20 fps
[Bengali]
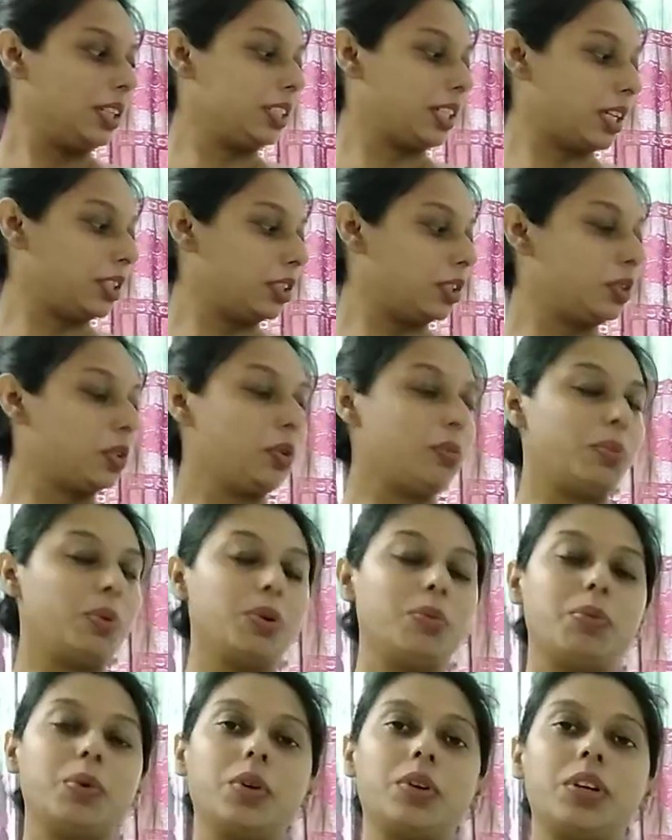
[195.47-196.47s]
সাধারণত
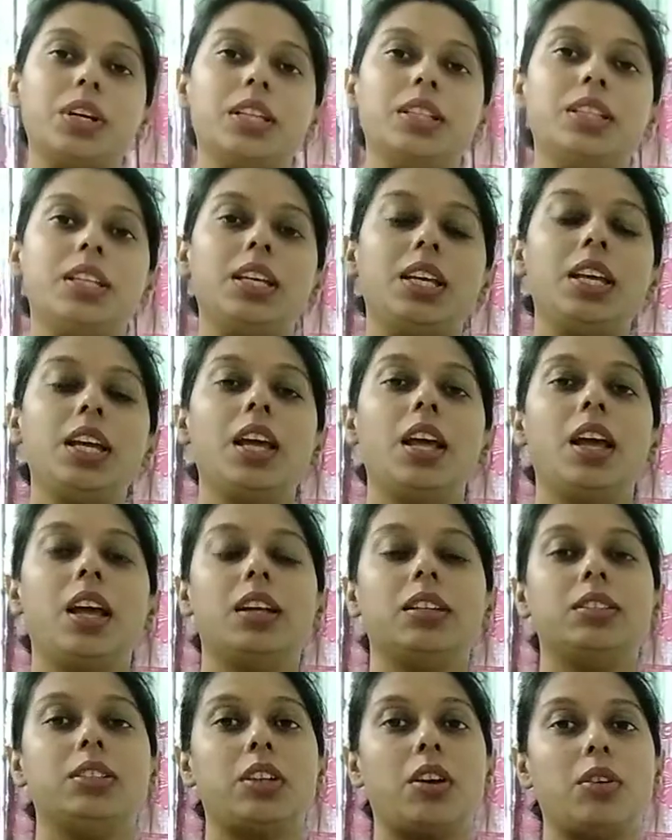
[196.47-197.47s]
ভূপ্রকৃতি
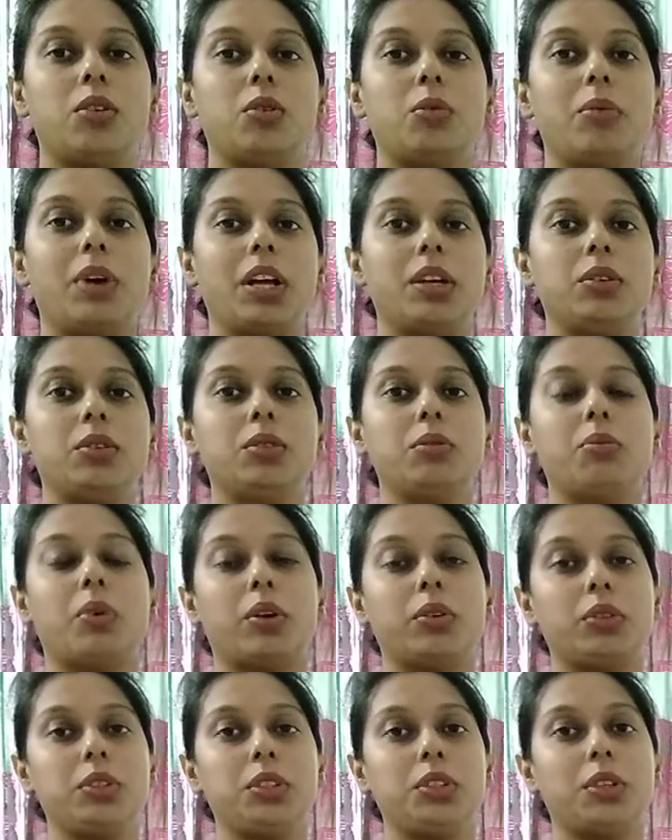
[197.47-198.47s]
জলবায়ু
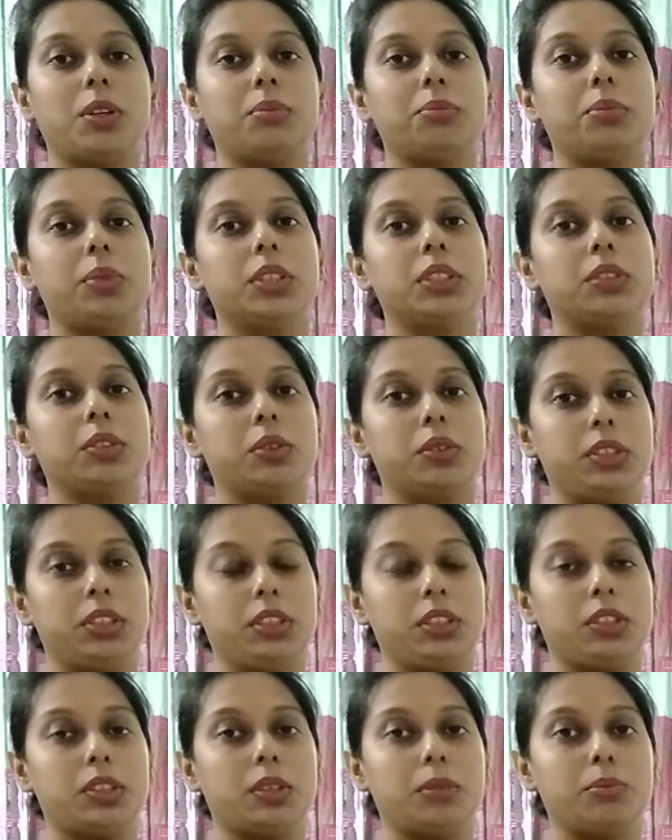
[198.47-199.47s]
বনজ সম্পদ
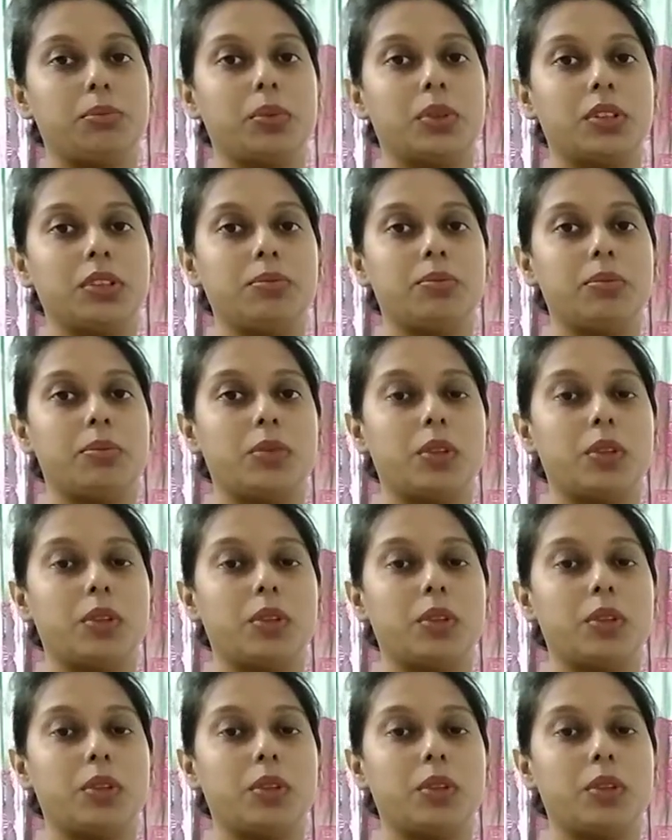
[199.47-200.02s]
খনিজ সম্পদ